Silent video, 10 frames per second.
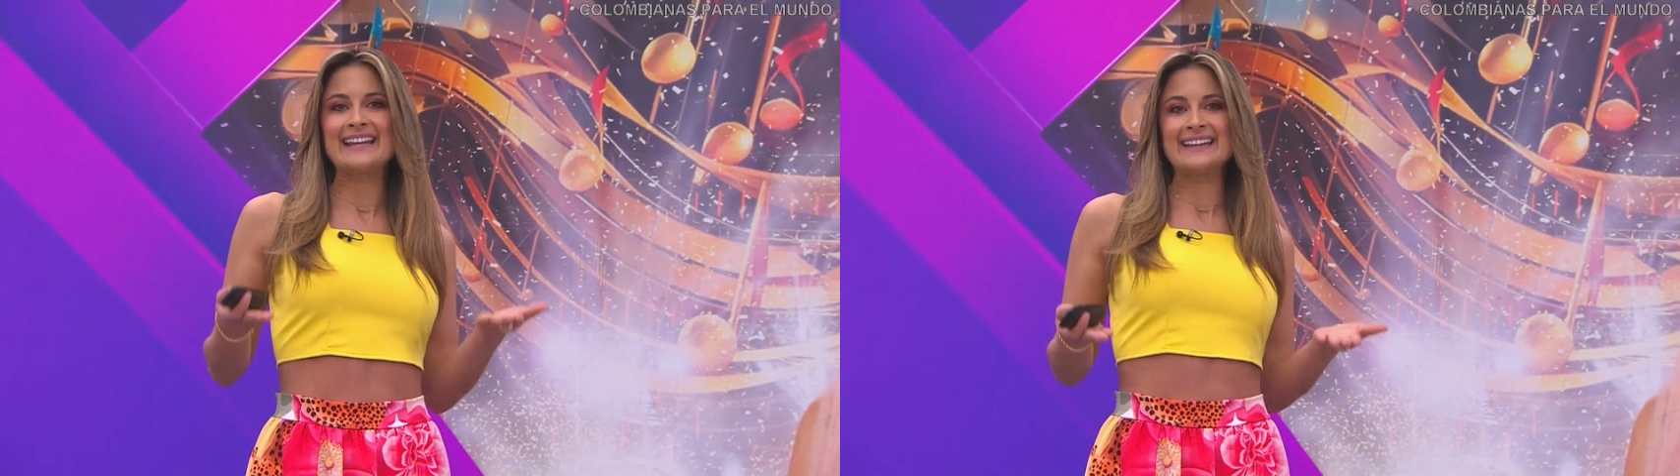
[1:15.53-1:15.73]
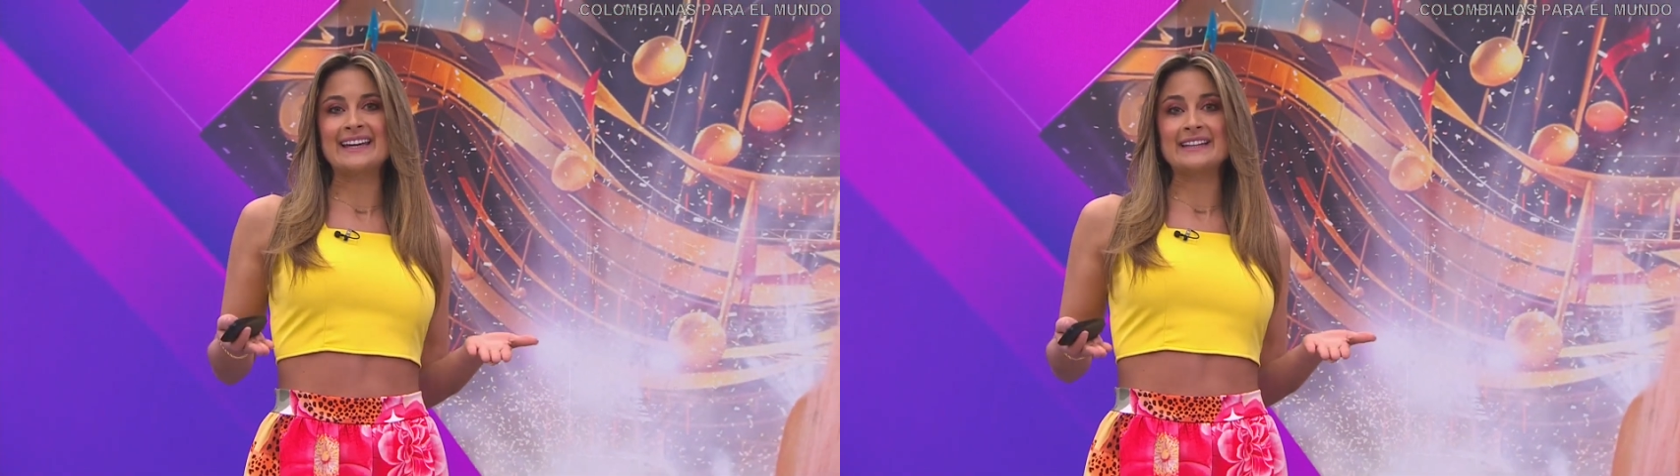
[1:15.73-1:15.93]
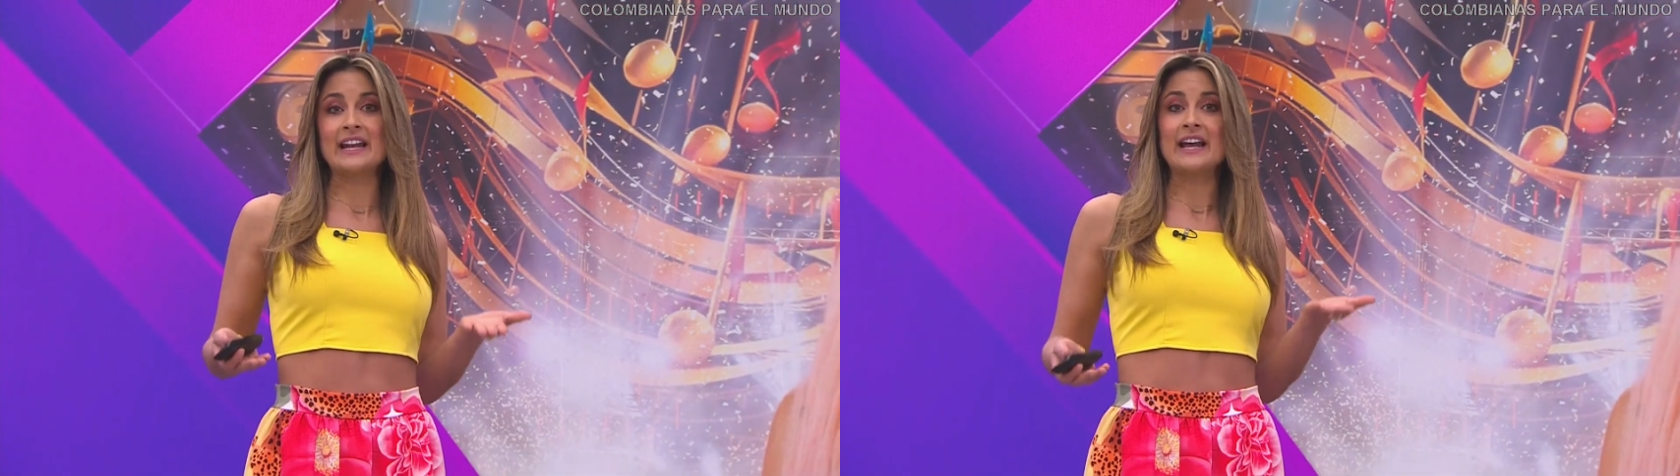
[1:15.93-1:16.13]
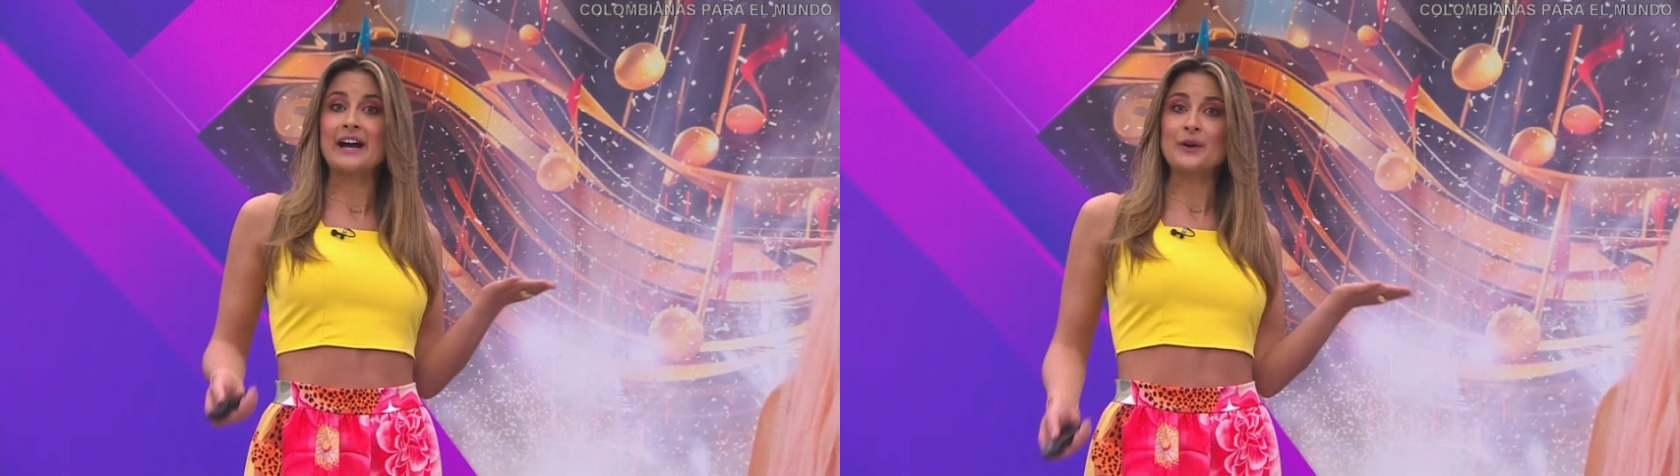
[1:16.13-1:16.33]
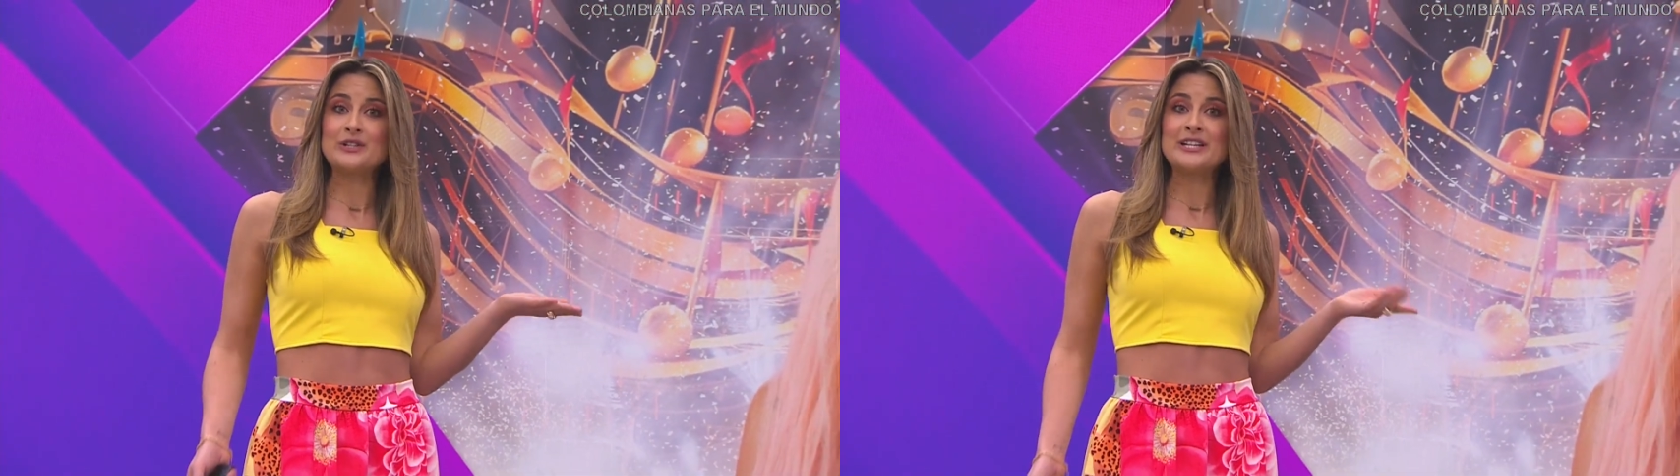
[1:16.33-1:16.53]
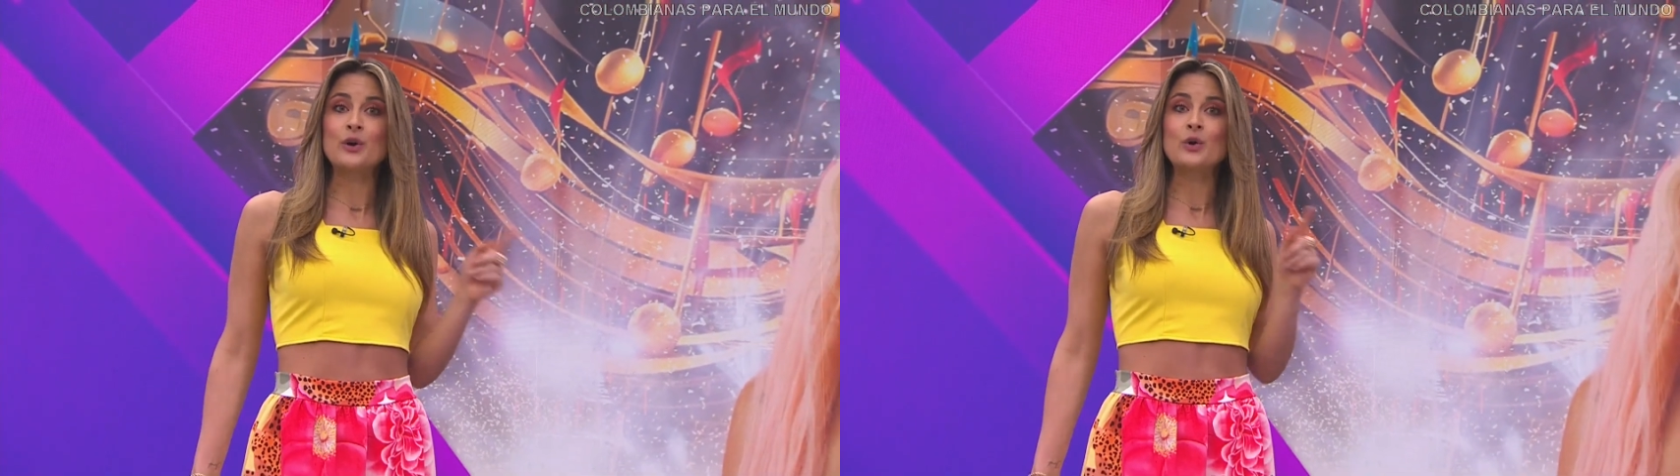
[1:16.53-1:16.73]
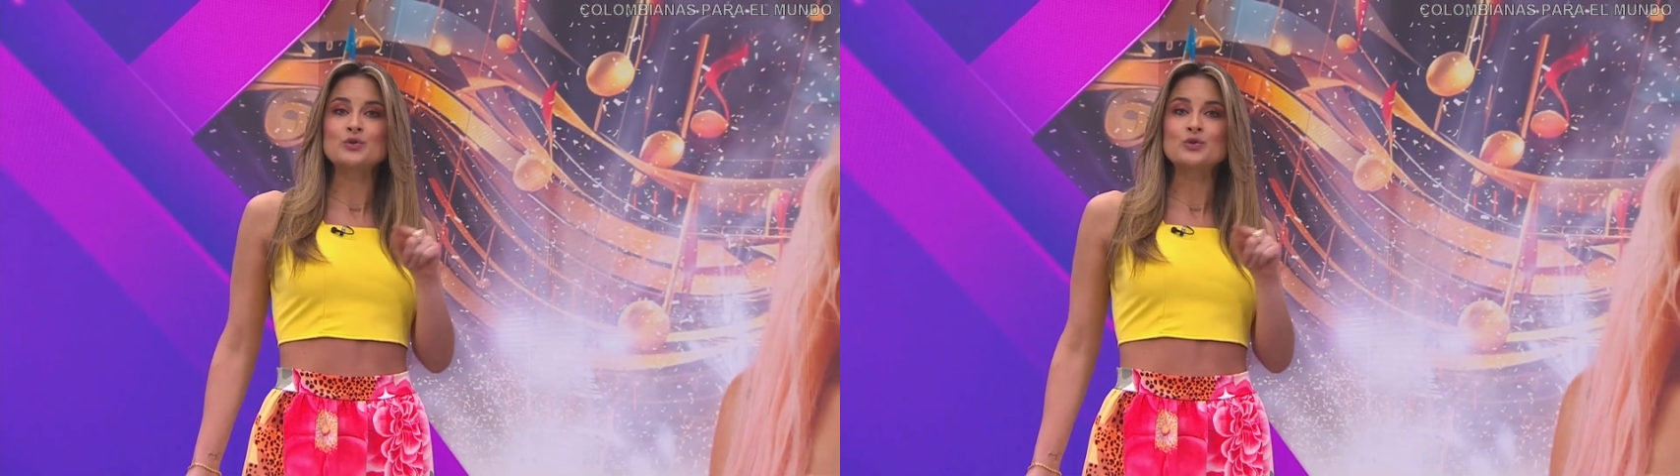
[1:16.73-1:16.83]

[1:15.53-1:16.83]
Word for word: grande que tiene Carol G